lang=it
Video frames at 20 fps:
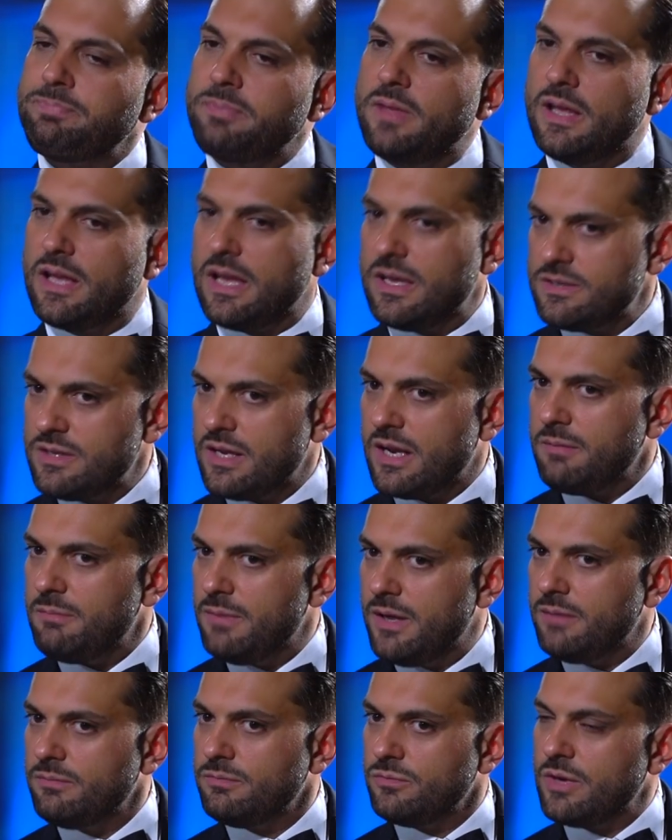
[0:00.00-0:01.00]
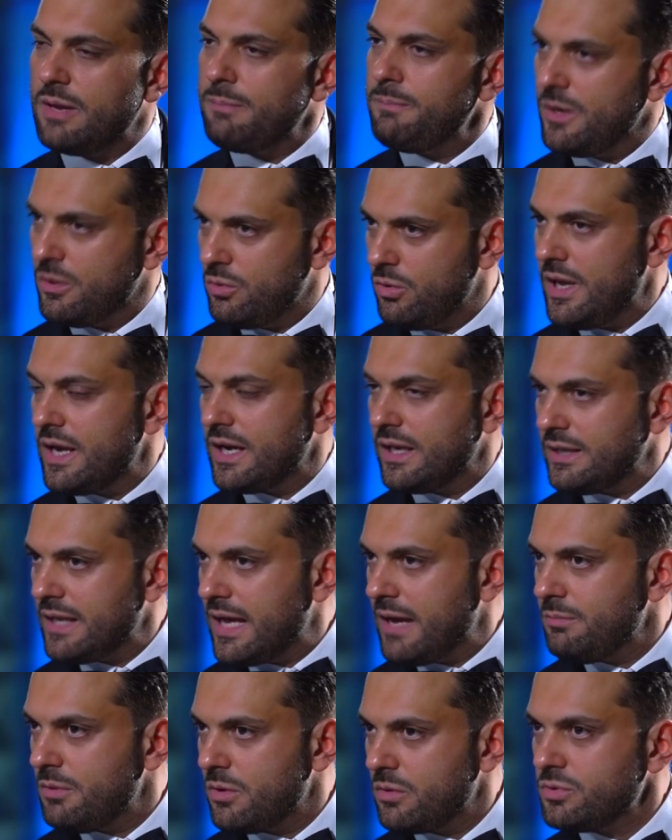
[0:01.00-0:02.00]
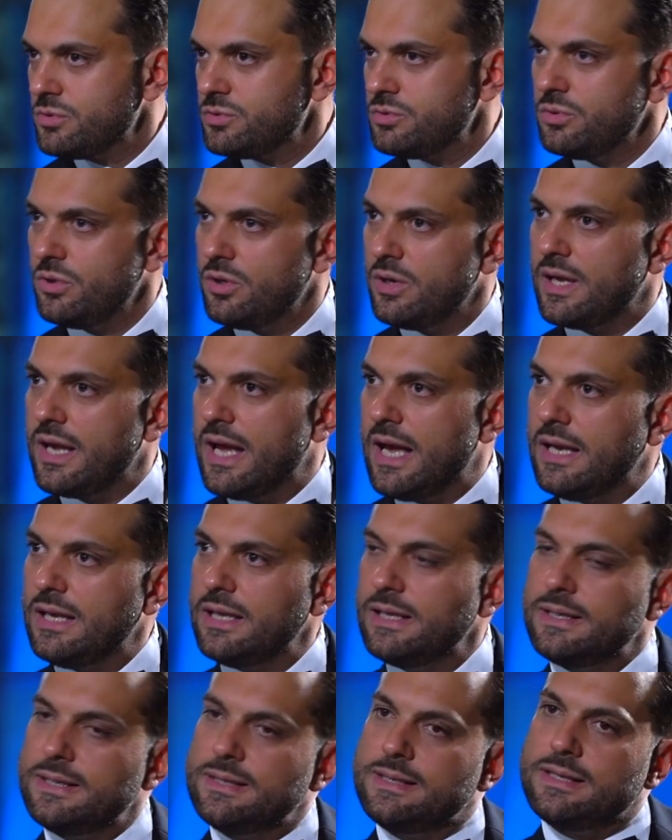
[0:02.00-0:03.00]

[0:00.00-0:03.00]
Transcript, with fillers: il che sarebbe una peculiarità per uno studio legale.